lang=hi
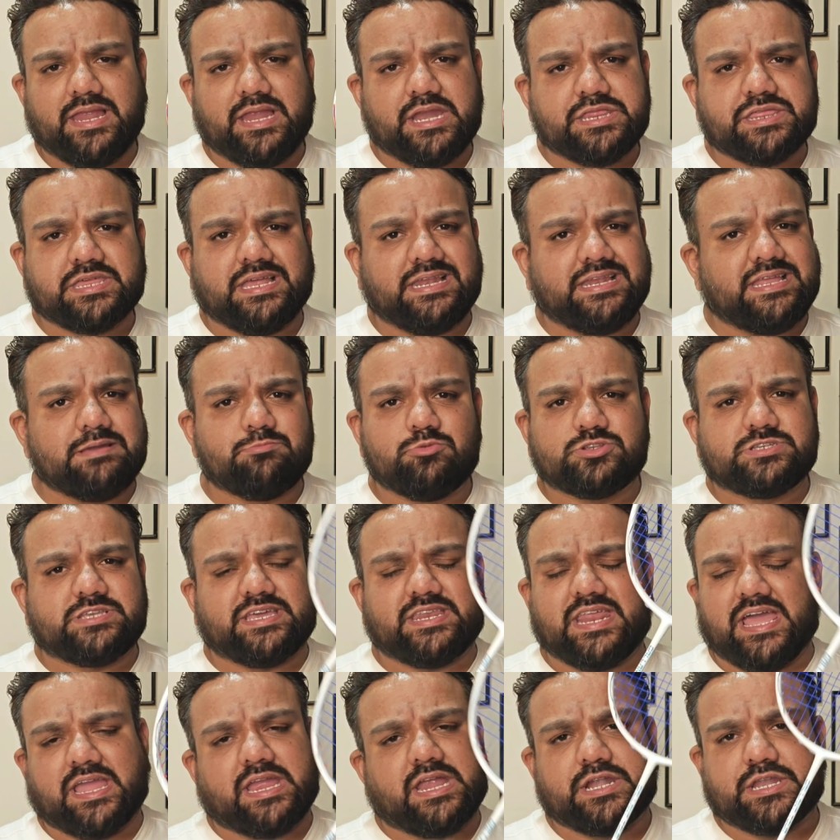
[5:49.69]
प्लेयर्स के लिए
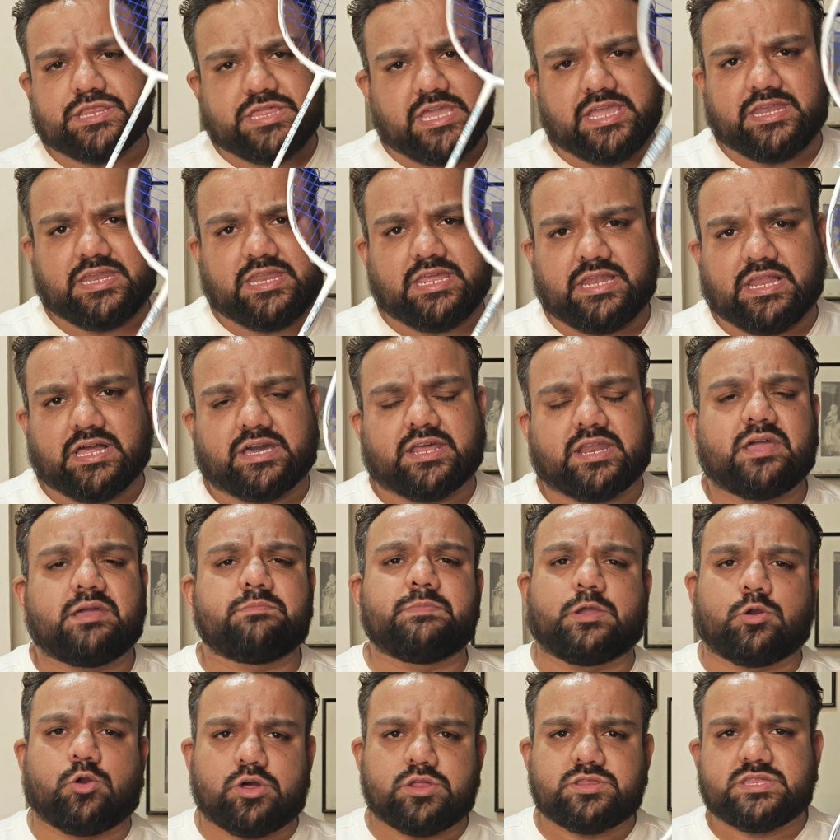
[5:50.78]
मुझे रैकेट सही नहीं लग रहा है
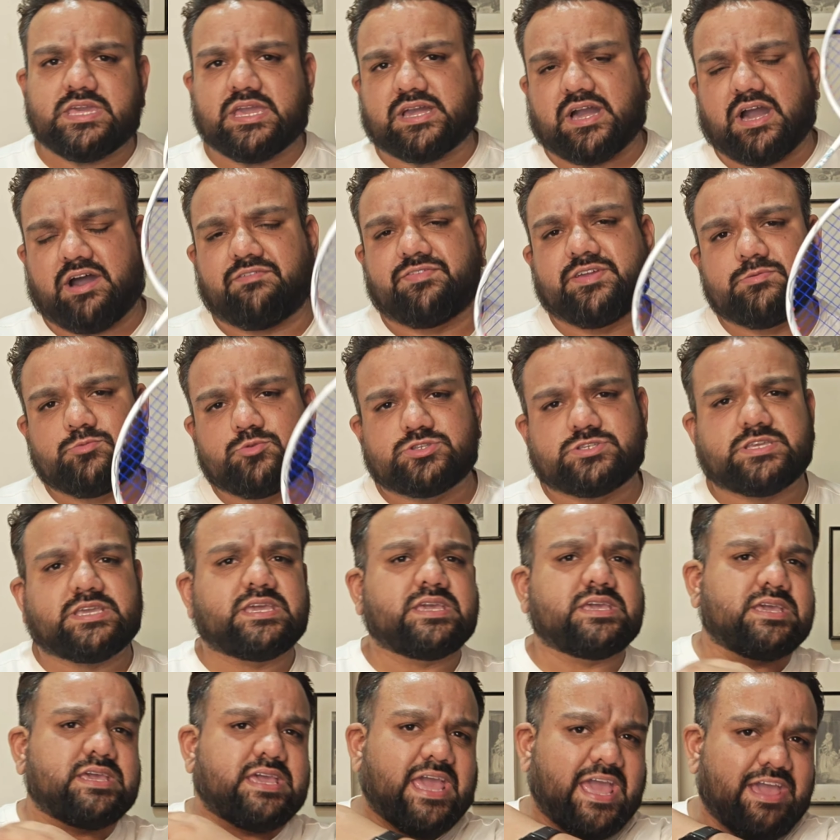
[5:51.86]
बिकॉज ये काफ़ी मुझे
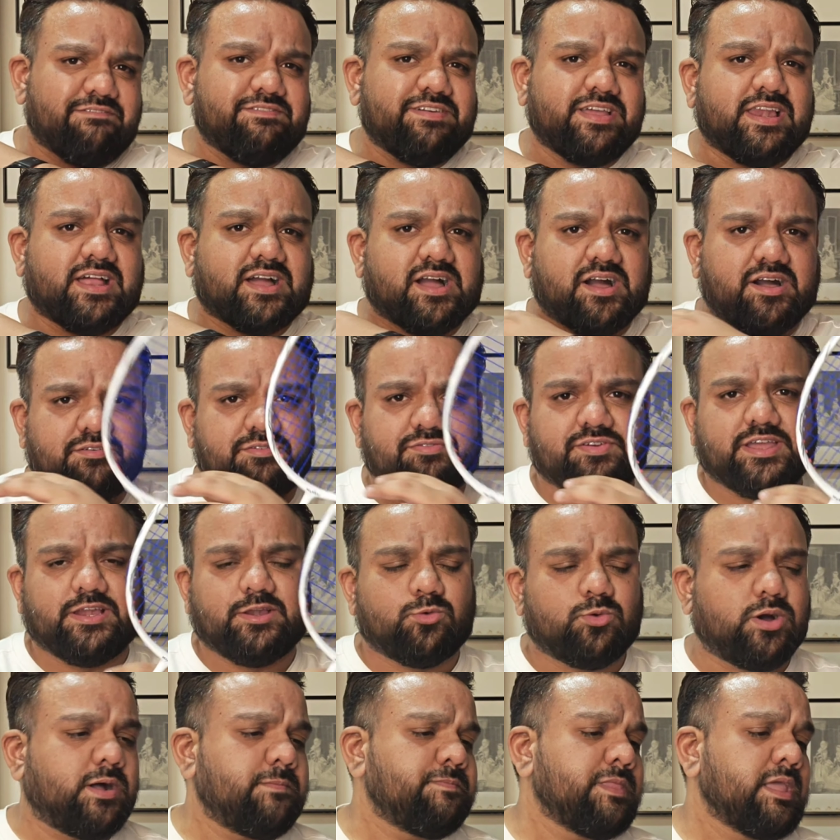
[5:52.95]
हैवी लगा फील
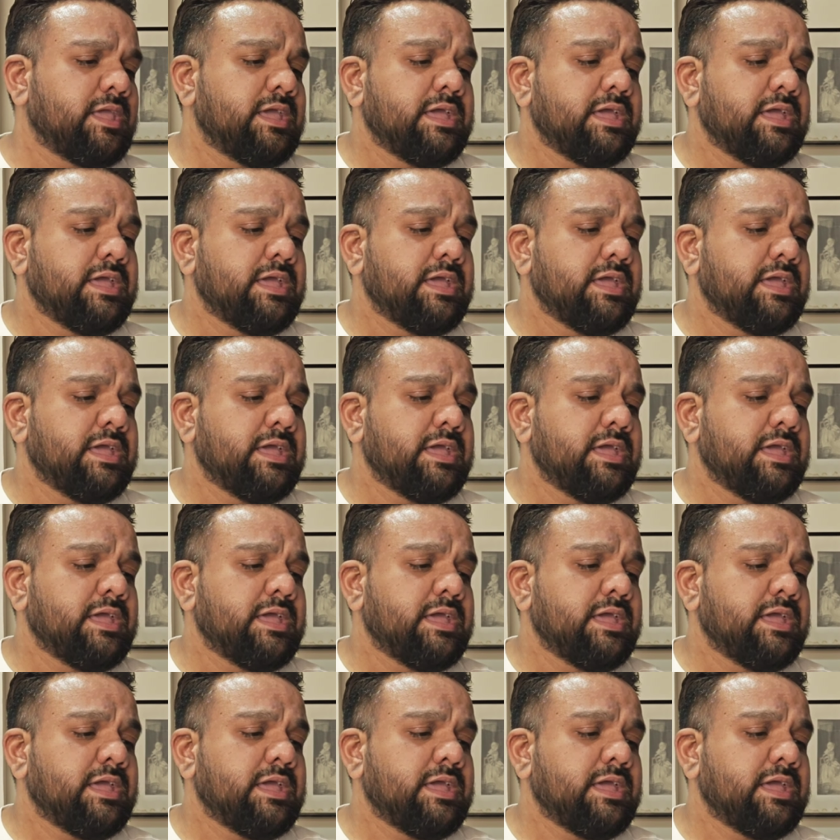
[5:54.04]
हुआ